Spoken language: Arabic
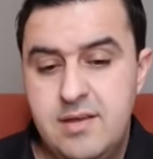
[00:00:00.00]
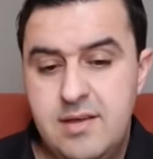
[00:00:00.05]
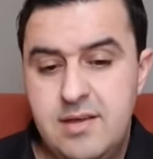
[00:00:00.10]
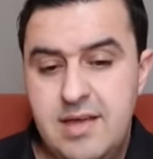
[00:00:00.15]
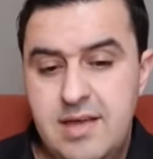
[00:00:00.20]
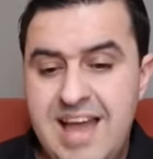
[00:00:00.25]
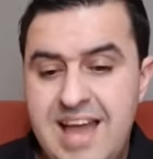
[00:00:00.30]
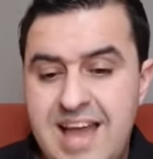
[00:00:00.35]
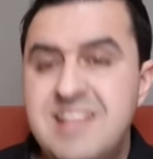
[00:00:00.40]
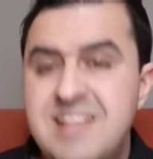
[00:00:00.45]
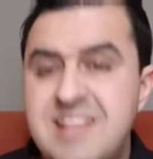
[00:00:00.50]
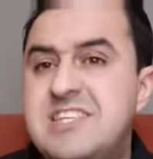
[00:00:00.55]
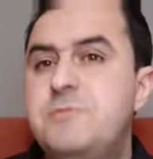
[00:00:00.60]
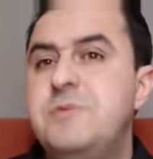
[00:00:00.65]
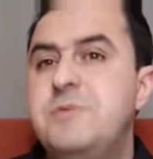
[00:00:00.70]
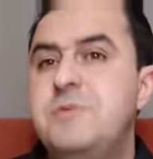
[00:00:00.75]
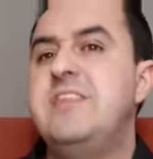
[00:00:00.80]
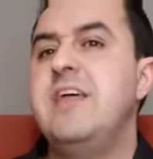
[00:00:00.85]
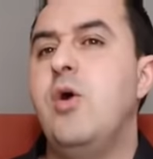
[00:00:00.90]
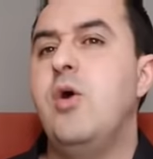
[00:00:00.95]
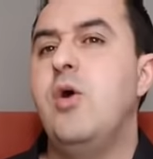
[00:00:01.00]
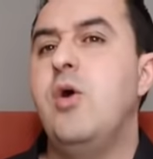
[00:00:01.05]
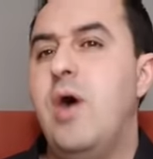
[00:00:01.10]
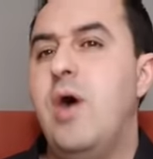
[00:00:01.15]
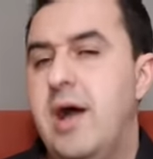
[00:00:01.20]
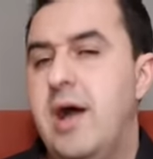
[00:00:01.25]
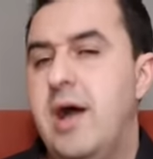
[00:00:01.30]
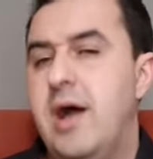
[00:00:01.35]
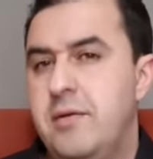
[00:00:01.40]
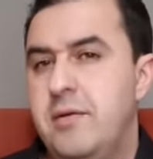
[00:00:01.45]
أنسب
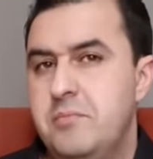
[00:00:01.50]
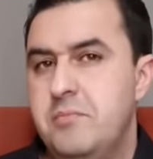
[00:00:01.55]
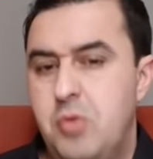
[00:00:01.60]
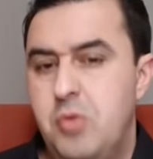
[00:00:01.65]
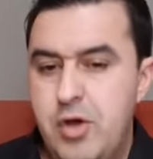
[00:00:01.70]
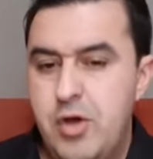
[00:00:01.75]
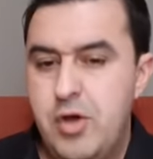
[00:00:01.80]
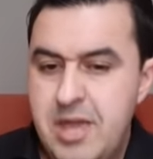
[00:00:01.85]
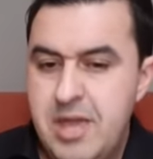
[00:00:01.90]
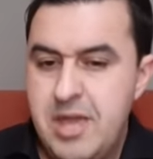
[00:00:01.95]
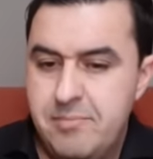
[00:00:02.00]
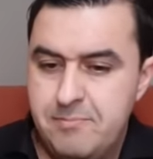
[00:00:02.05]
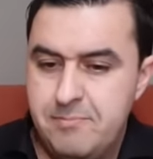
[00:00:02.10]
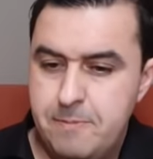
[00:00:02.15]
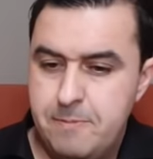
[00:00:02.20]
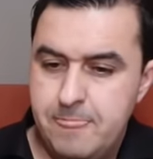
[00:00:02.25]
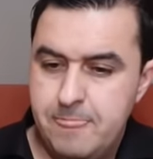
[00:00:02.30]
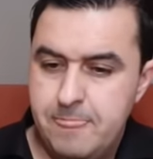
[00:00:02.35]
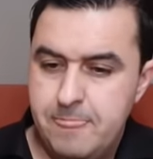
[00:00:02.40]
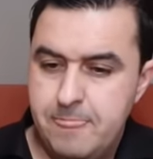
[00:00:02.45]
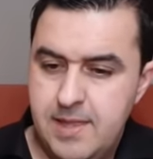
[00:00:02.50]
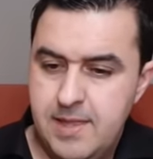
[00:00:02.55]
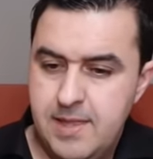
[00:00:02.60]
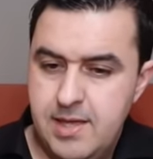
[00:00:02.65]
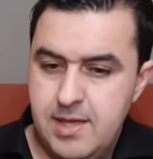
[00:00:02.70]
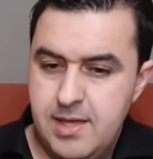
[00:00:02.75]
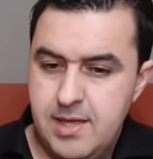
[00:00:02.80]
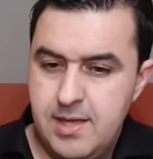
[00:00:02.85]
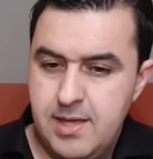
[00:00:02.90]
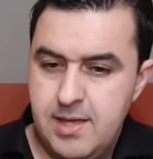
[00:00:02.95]
ذواه مهم
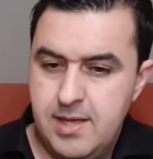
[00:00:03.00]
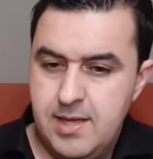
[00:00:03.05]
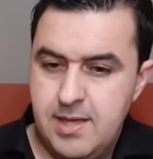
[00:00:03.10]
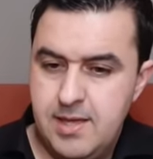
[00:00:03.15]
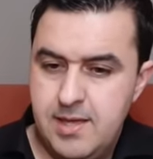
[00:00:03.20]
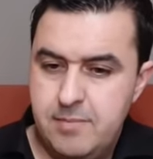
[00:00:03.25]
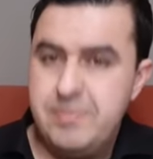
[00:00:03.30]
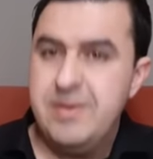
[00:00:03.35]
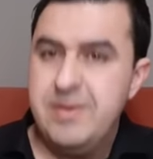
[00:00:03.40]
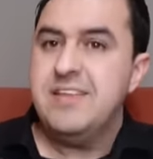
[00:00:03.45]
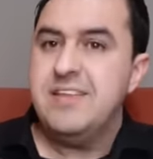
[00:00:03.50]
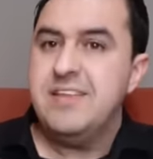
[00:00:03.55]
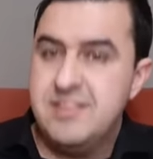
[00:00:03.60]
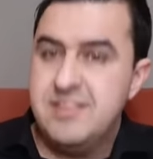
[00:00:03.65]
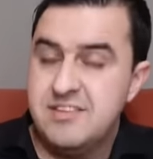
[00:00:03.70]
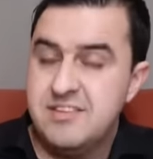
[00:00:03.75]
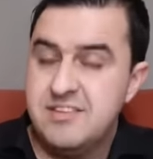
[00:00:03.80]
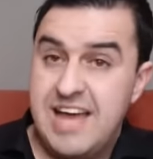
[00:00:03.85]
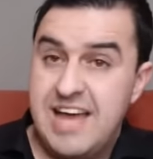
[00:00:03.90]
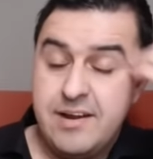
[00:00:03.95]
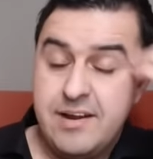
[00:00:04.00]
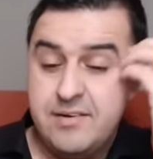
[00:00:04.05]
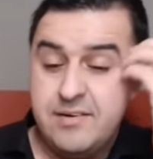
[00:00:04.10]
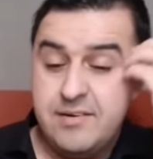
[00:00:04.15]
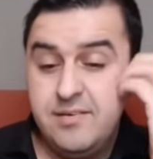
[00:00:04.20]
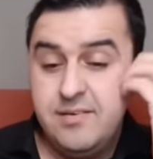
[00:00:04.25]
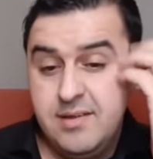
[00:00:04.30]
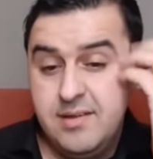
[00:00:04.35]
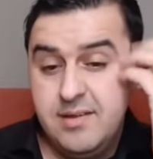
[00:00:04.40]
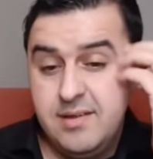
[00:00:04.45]
باختصار